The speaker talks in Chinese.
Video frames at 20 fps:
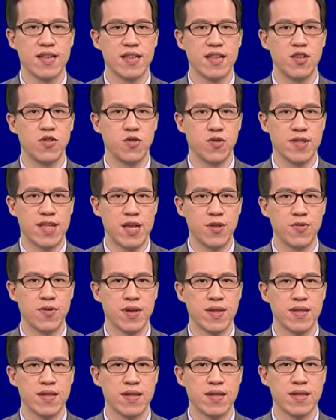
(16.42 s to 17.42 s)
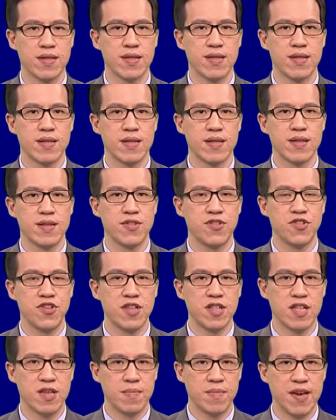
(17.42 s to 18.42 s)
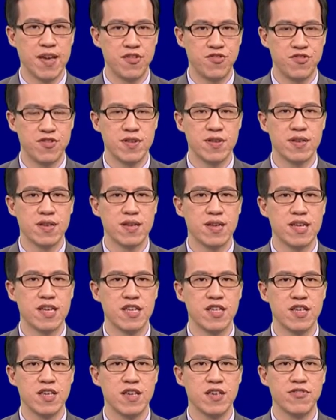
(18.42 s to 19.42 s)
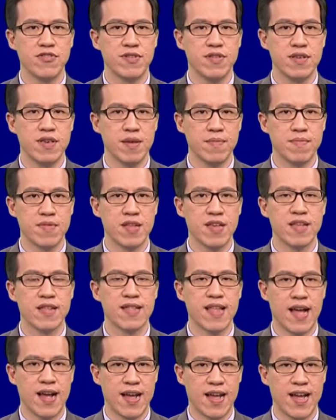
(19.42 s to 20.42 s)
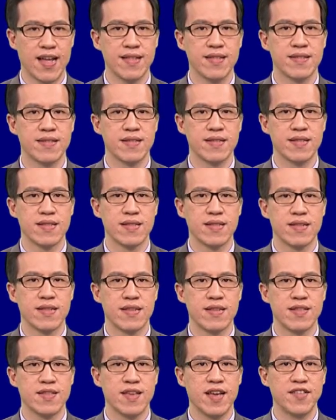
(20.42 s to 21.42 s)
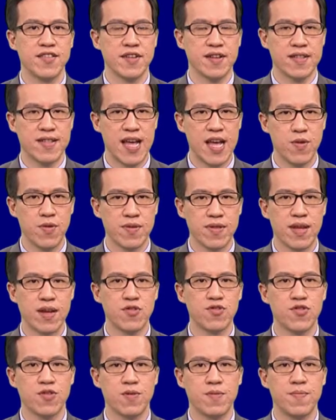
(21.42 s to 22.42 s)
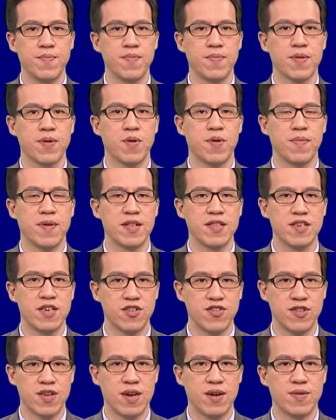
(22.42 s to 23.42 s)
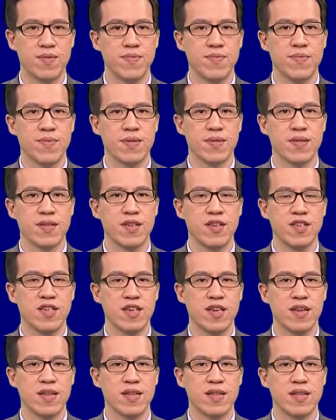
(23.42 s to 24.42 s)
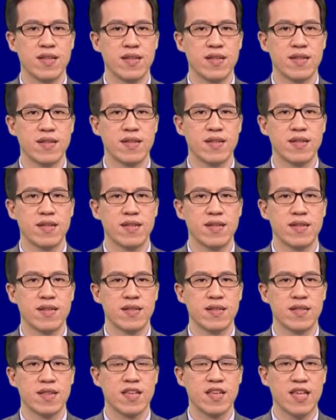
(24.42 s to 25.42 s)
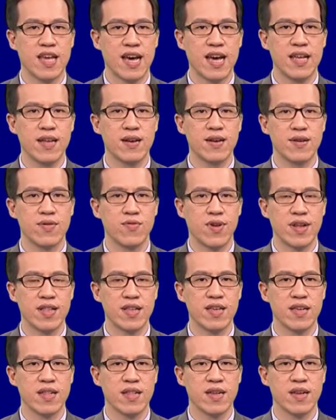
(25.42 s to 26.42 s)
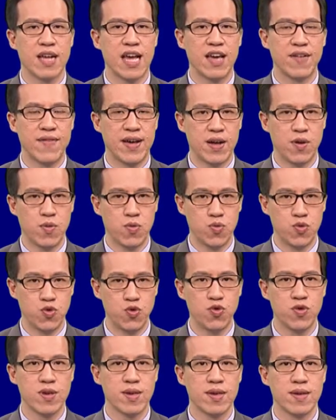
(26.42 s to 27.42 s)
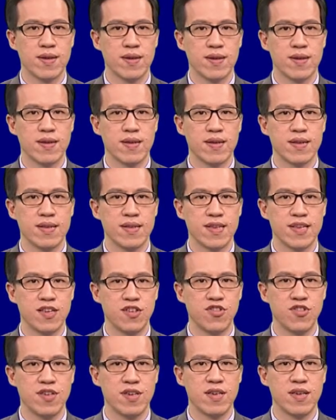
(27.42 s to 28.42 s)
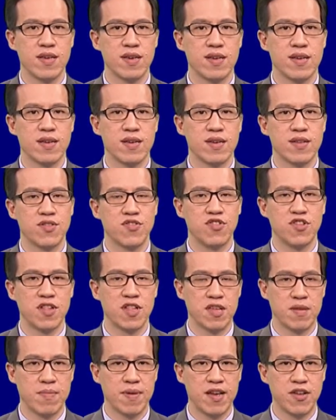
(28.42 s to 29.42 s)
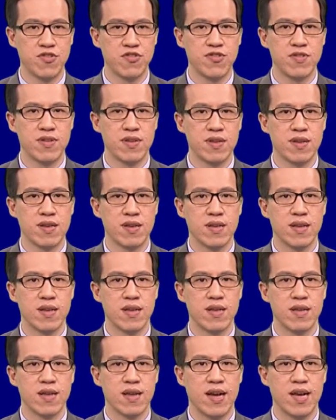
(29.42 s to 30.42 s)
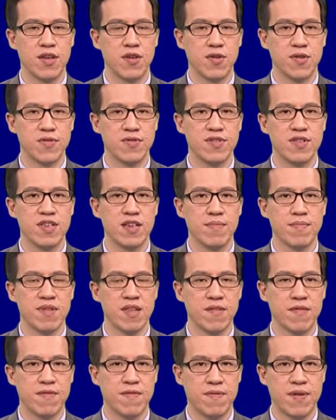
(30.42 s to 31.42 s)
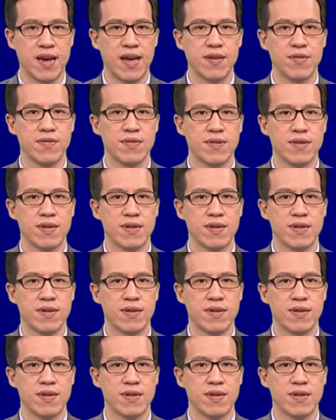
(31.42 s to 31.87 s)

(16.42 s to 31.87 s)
第九单元，机体配置以及 CMD 档案。在这个单元当中，我们要介绍一些 TI 软体的开发工具，以及机体配置，还有 CMD file